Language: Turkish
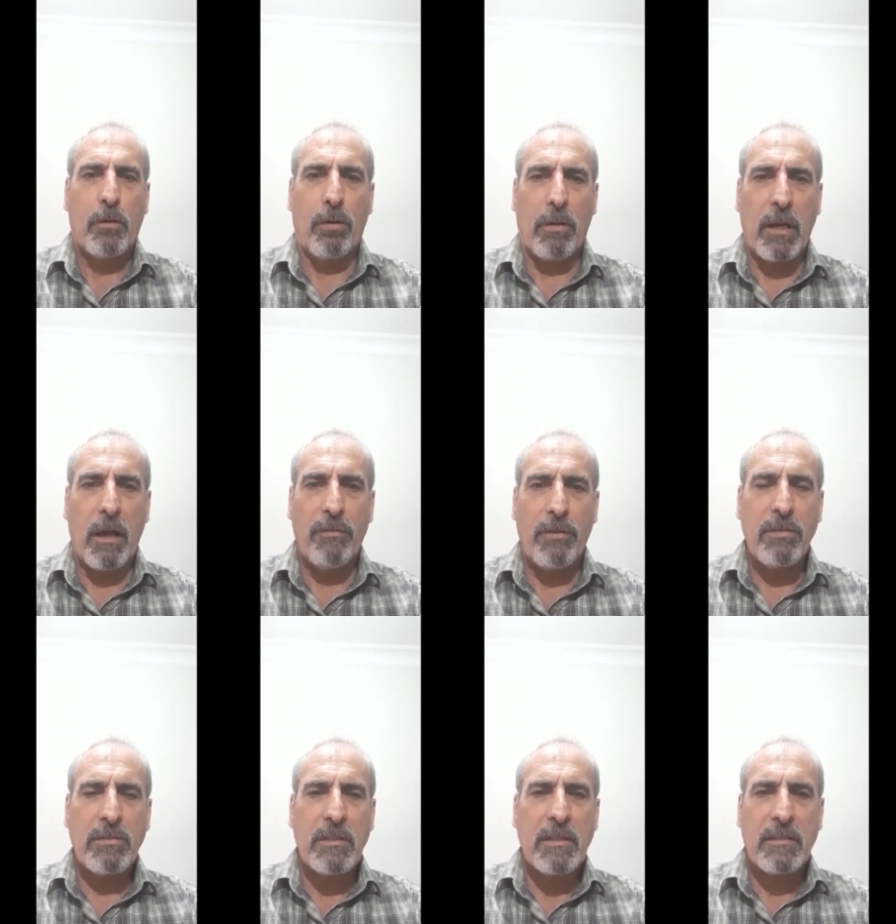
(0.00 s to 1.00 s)

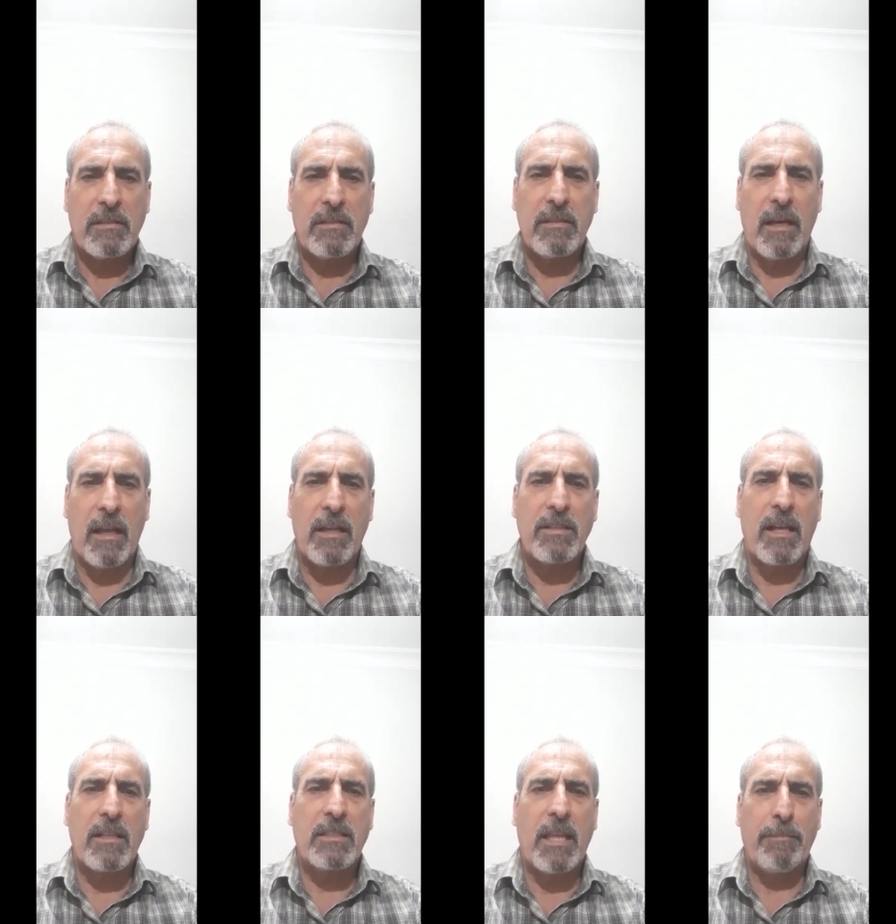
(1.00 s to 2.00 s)
Koronavirüs sizin
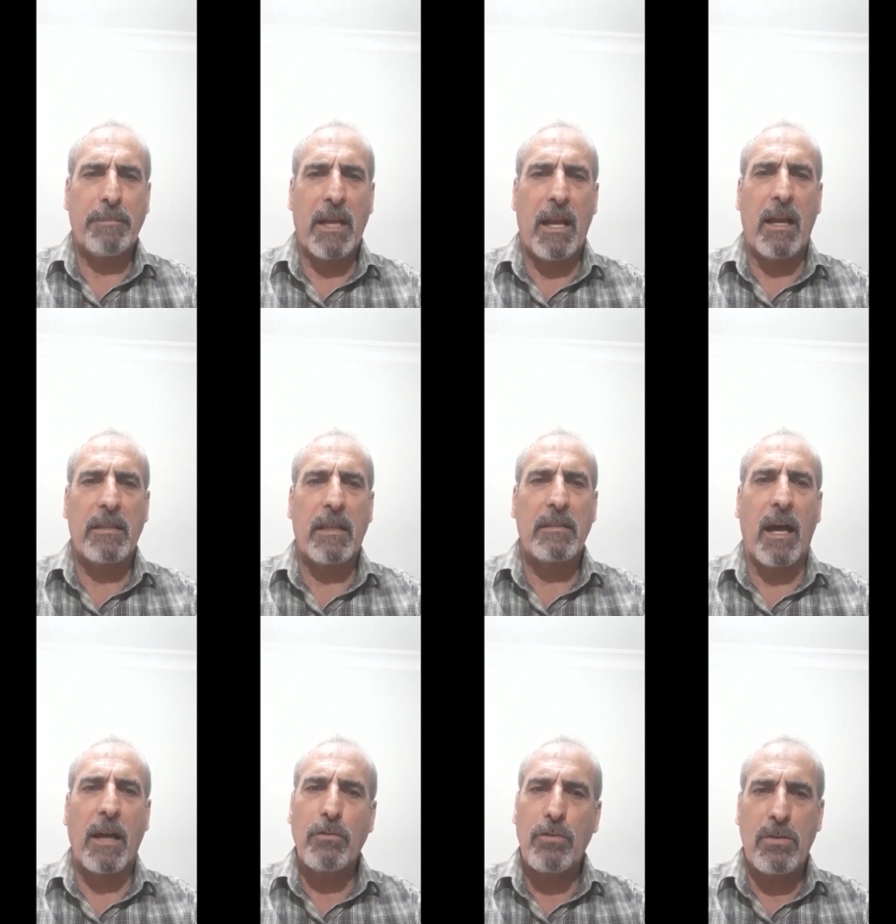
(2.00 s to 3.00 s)
alacağınız tedbirlerden
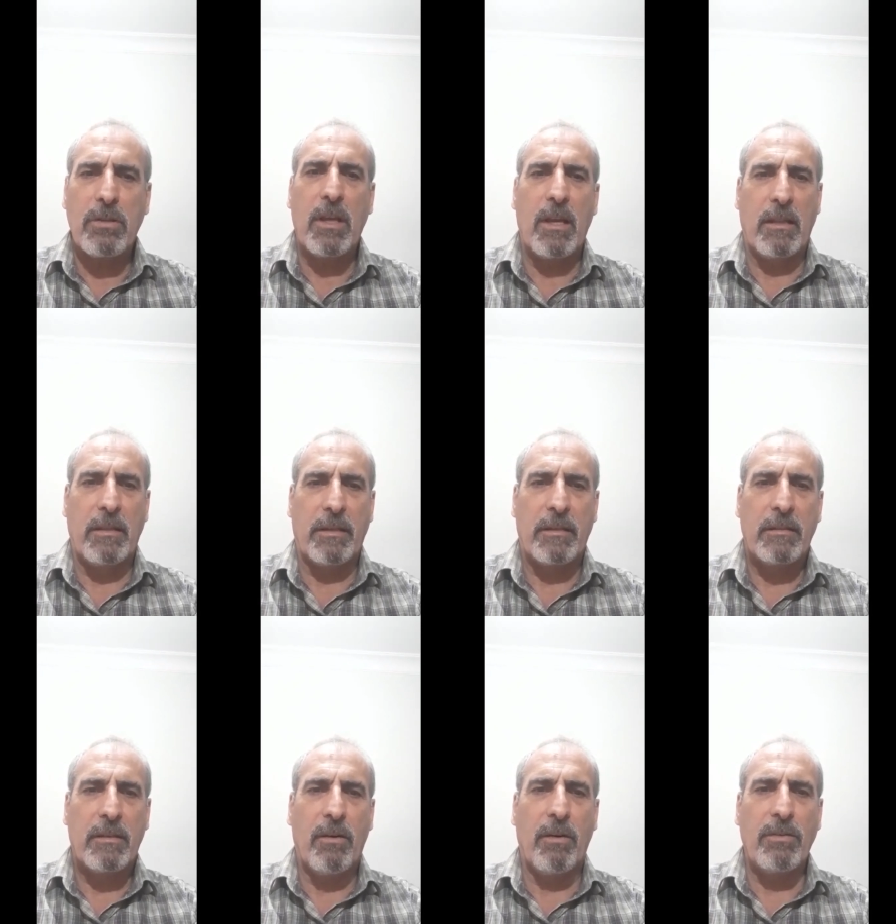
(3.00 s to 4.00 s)
daha güçlü değildir.
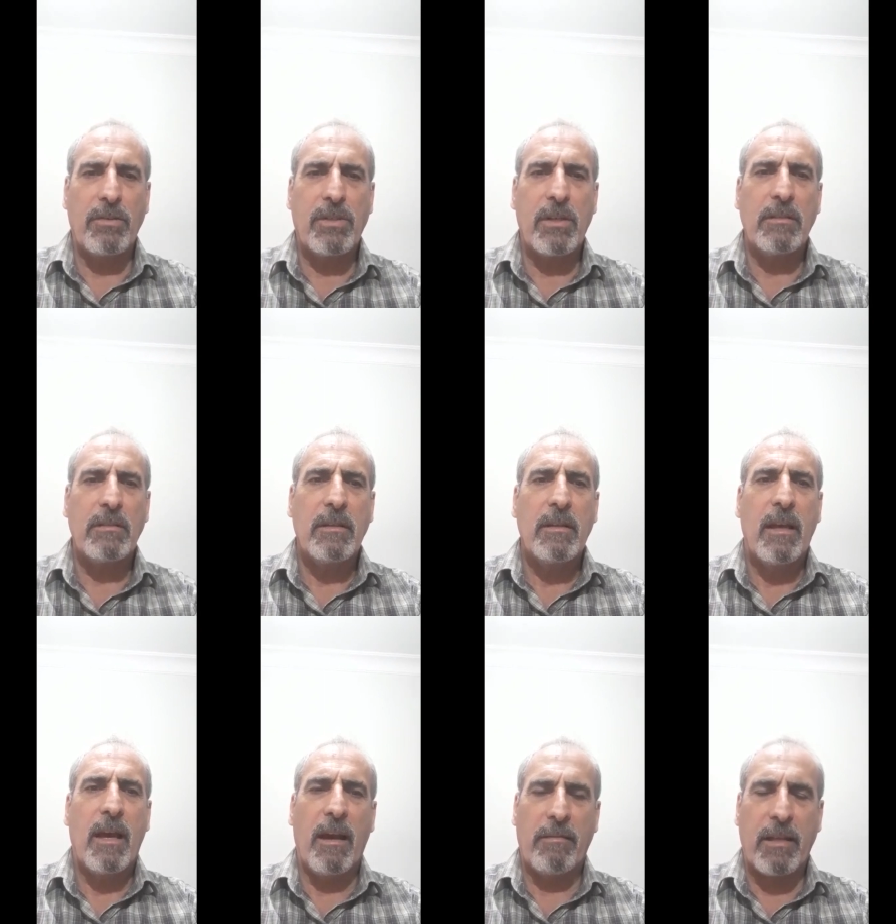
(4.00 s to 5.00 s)
Onun için
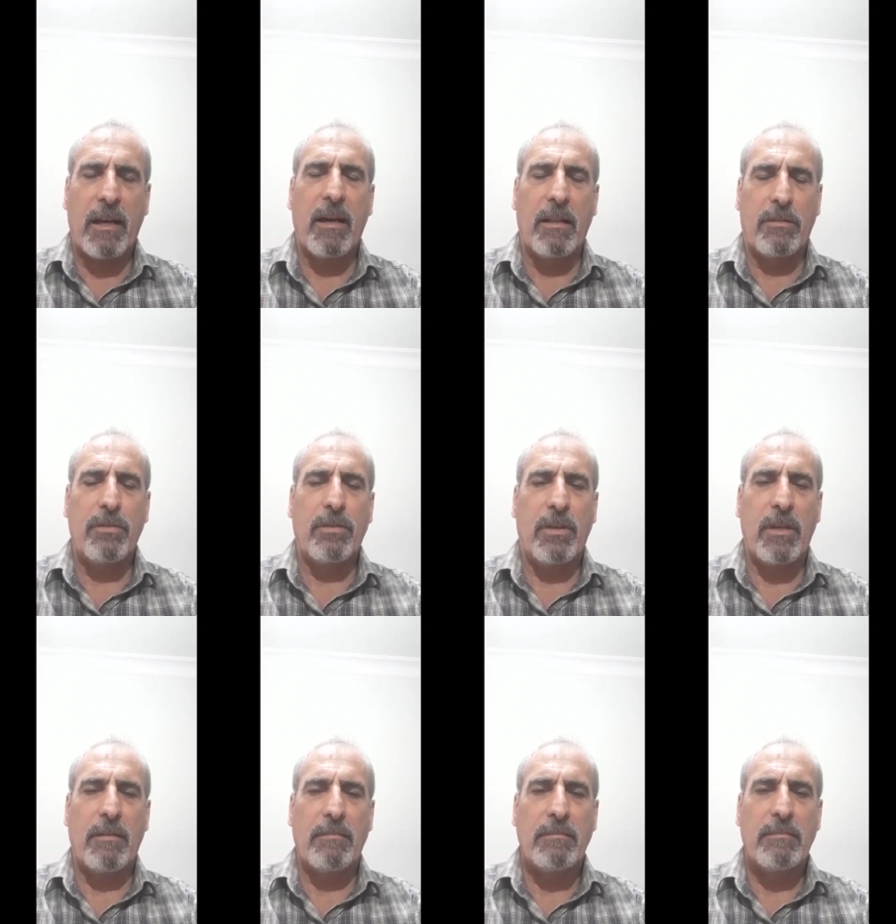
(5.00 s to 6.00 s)
evde kal Türkiye.